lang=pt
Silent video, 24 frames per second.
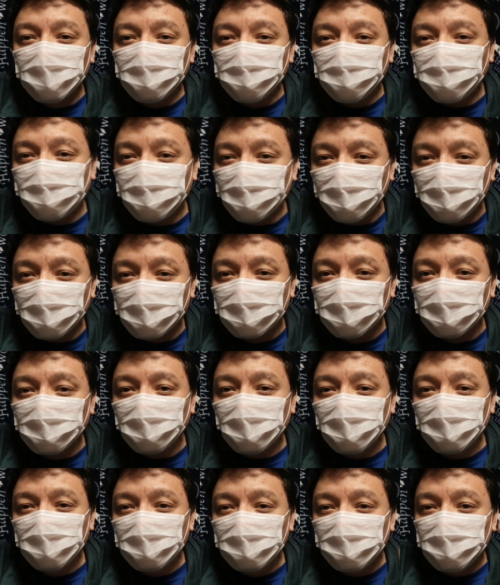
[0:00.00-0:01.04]
em
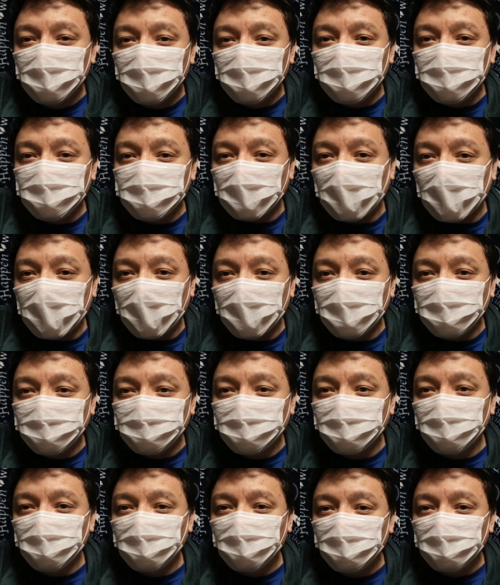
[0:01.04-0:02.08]
Xiga, em
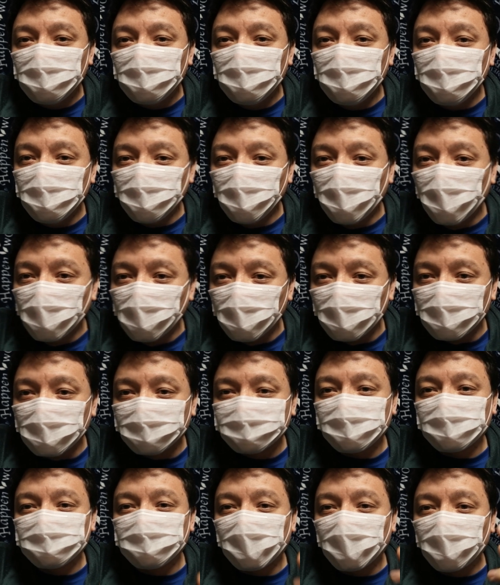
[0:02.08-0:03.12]
Haiti e em
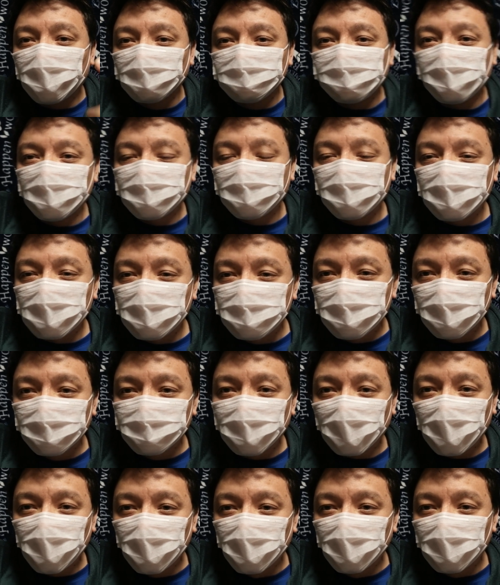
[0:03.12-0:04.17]
Guma já está acontecendo a
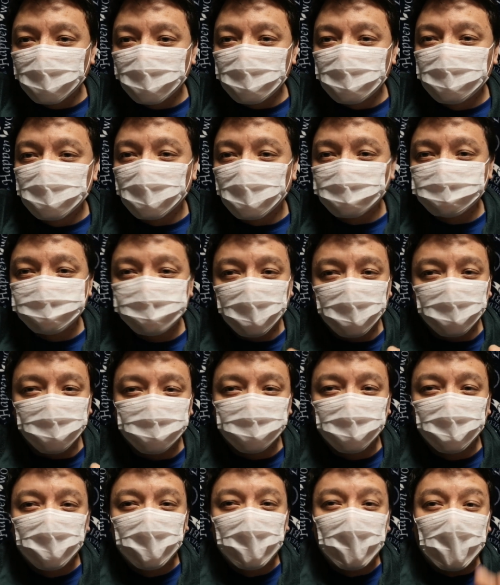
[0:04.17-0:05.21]
mesma coisa. Então,
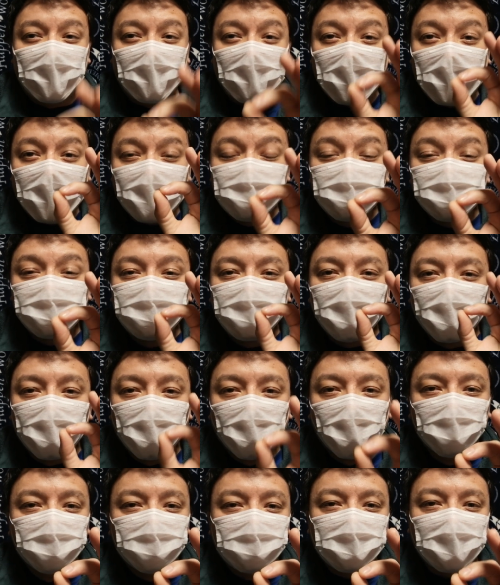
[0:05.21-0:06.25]
gente, abre teu
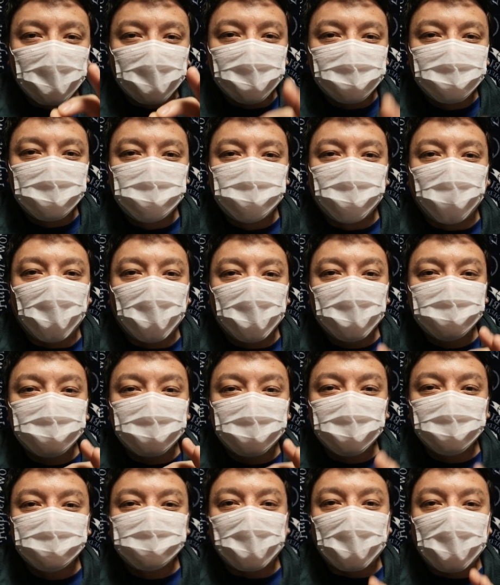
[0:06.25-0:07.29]
olho, cara. Esse país
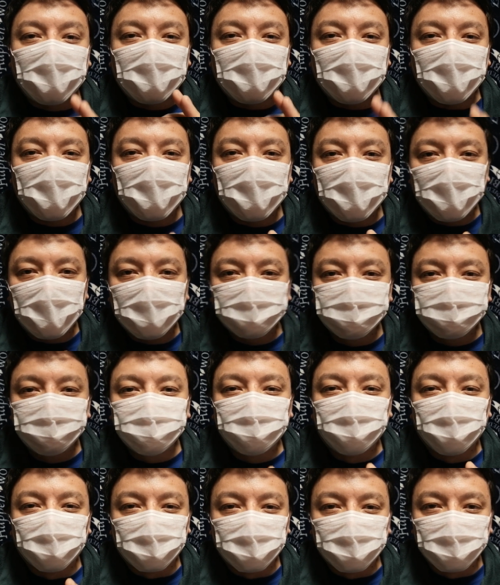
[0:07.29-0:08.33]
aqui tá cagado
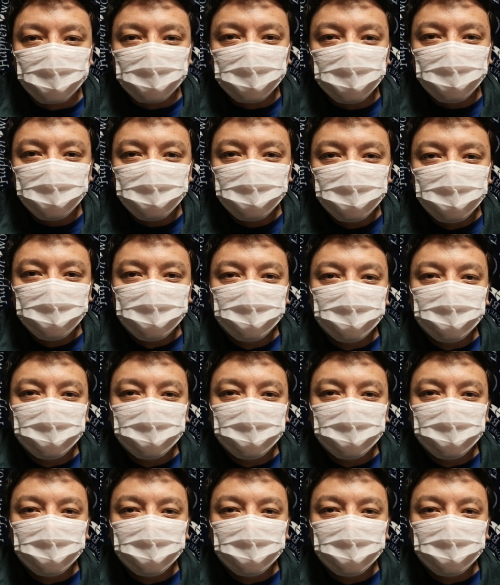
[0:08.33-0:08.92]
de corona,